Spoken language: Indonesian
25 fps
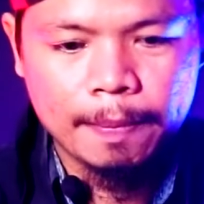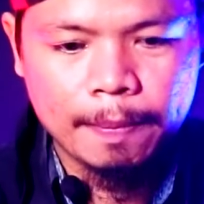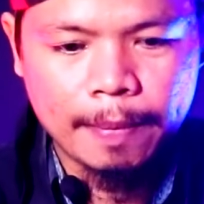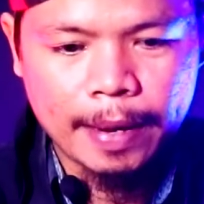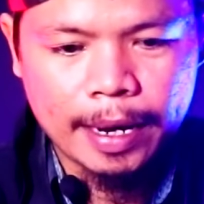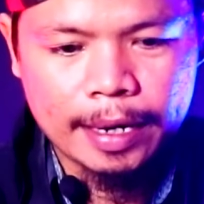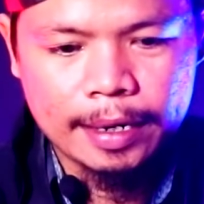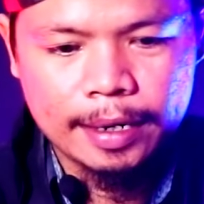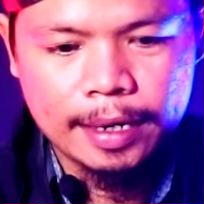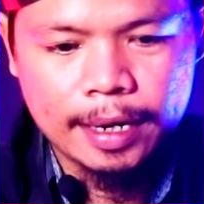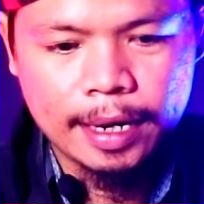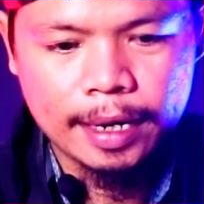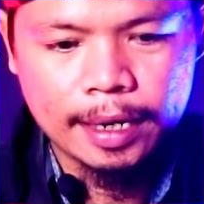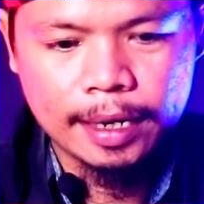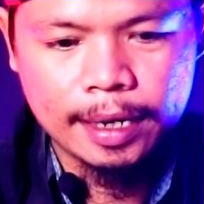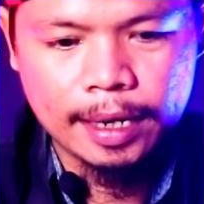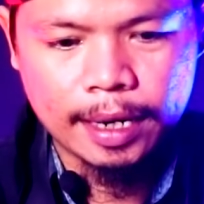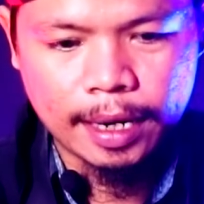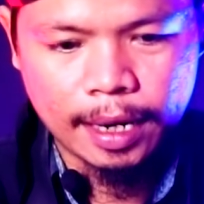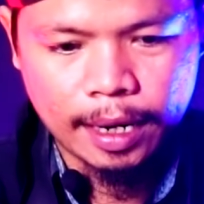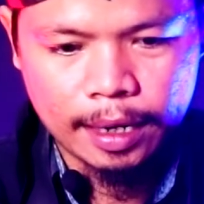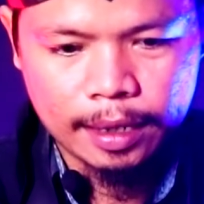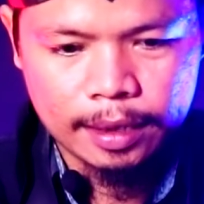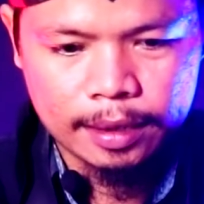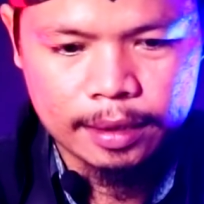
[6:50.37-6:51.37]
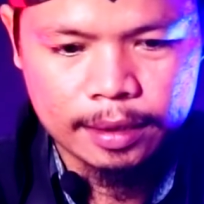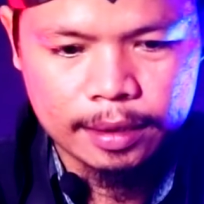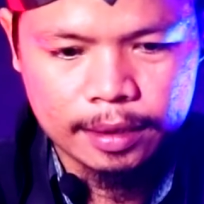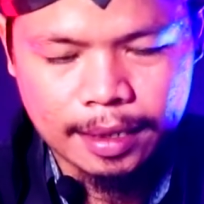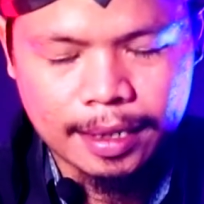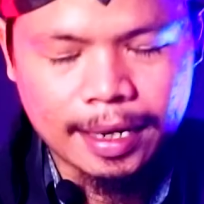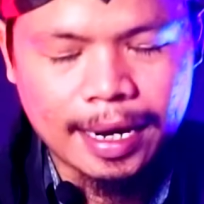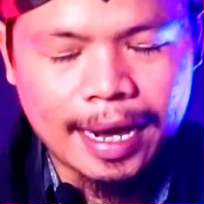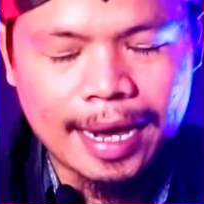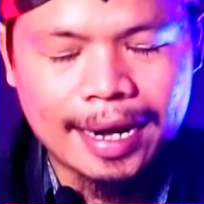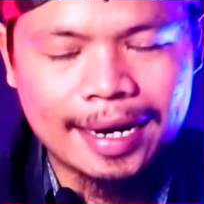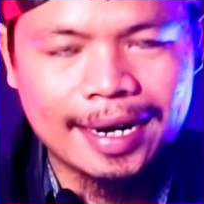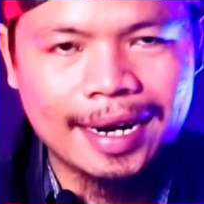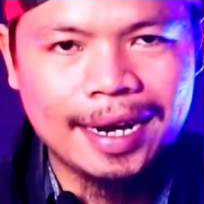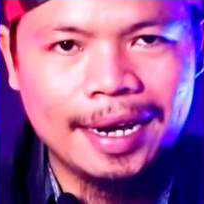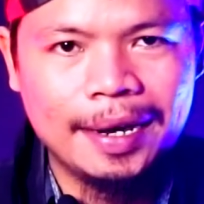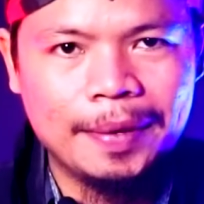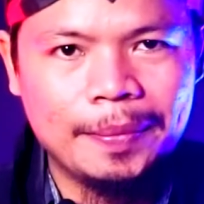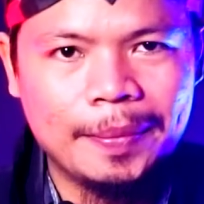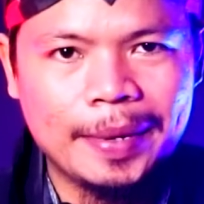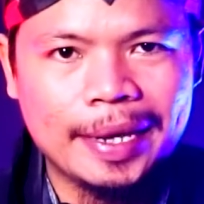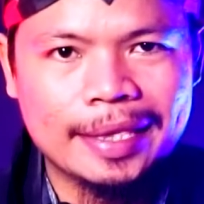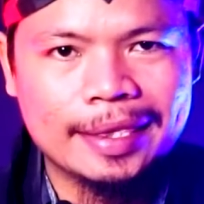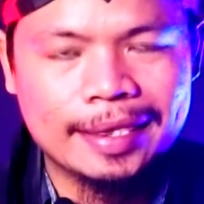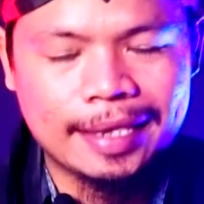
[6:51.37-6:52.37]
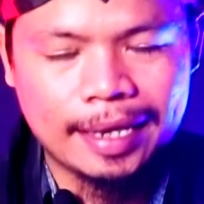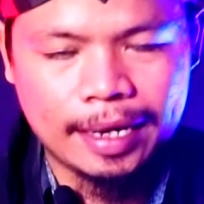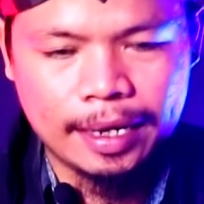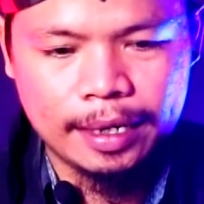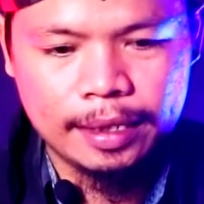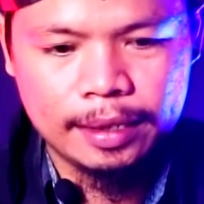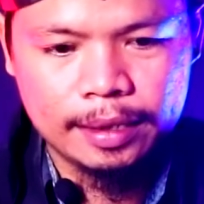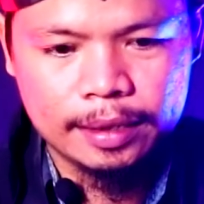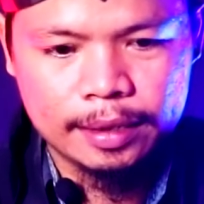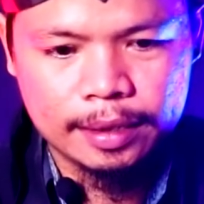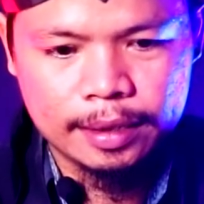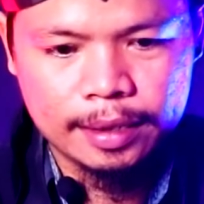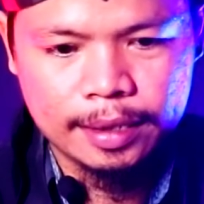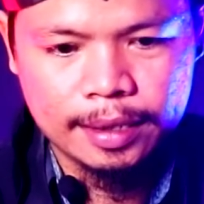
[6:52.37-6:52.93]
pandangilah ke arah mata